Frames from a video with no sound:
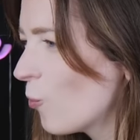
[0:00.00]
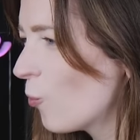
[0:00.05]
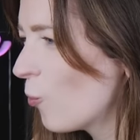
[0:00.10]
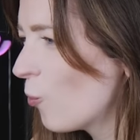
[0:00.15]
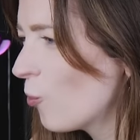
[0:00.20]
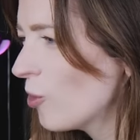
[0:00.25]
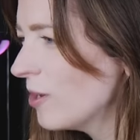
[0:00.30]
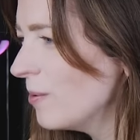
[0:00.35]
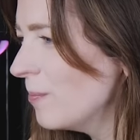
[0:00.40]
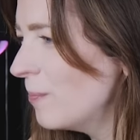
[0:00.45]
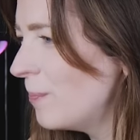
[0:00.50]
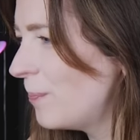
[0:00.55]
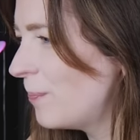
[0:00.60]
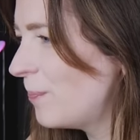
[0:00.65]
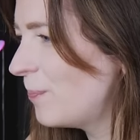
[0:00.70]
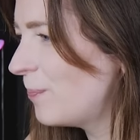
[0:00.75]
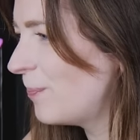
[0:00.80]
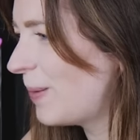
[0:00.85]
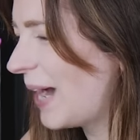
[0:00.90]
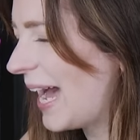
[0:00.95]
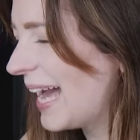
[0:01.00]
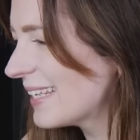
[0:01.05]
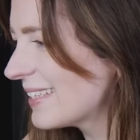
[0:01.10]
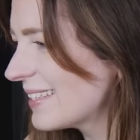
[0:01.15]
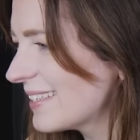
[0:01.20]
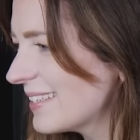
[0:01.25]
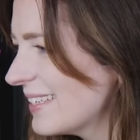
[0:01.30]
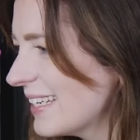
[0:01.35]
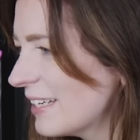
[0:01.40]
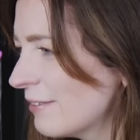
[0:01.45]

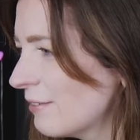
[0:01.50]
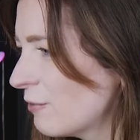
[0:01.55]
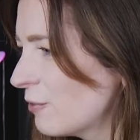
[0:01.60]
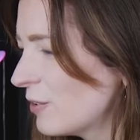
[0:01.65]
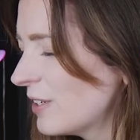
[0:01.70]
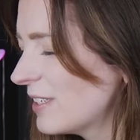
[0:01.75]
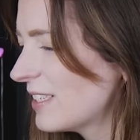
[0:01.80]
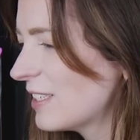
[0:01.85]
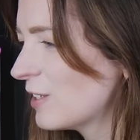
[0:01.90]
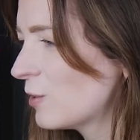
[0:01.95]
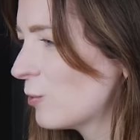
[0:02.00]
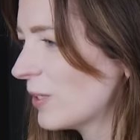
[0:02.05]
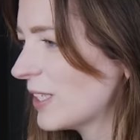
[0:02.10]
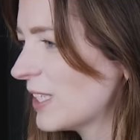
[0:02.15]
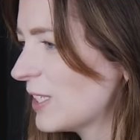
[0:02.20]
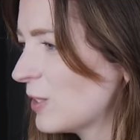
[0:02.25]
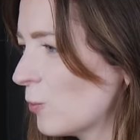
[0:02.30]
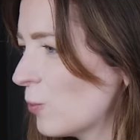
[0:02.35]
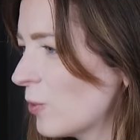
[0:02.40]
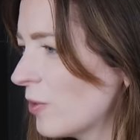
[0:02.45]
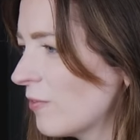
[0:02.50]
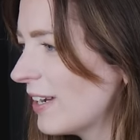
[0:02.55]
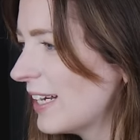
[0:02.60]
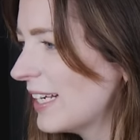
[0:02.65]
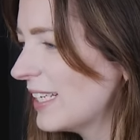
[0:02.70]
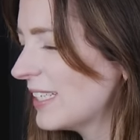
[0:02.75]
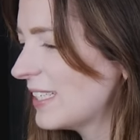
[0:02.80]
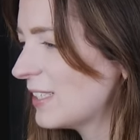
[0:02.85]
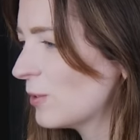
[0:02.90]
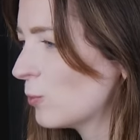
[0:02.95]
unpassend irgendwie für diese Situation,
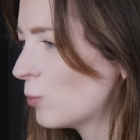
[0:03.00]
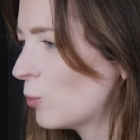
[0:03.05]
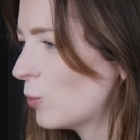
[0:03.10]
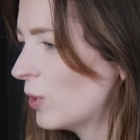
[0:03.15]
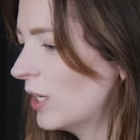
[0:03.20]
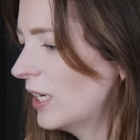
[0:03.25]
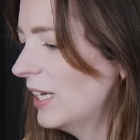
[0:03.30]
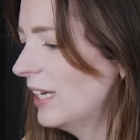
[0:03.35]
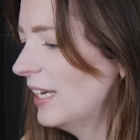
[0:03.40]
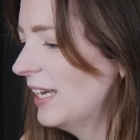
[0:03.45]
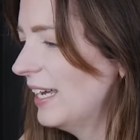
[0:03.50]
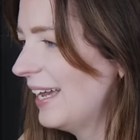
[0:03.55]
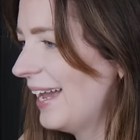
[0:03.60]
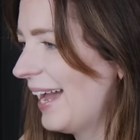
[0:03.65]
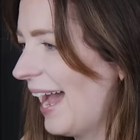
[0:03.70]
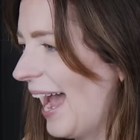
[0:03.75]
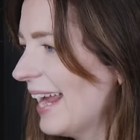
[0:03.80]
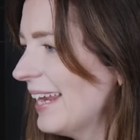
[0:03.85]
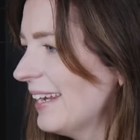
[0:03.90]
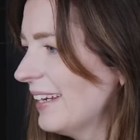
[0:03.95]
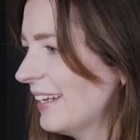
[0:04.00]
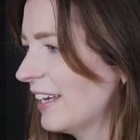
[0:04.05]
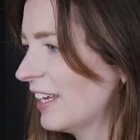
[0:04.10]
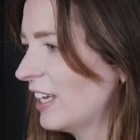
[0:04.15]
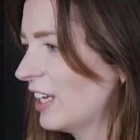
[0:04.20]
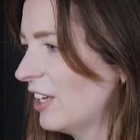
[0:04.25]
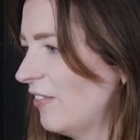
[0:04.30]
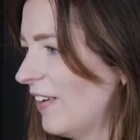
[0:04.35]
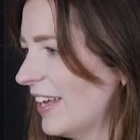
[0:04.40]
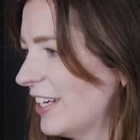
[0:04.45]
weil es so
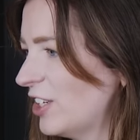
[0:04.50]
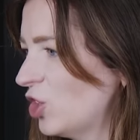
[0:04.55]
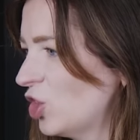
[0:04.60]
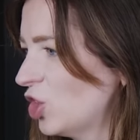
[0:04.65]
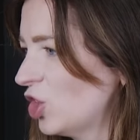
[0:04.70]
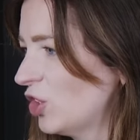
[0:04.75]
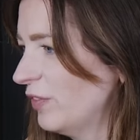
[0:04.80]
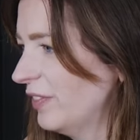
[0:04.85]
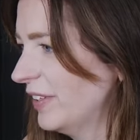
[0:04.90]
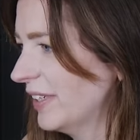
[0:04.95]
reingequetscht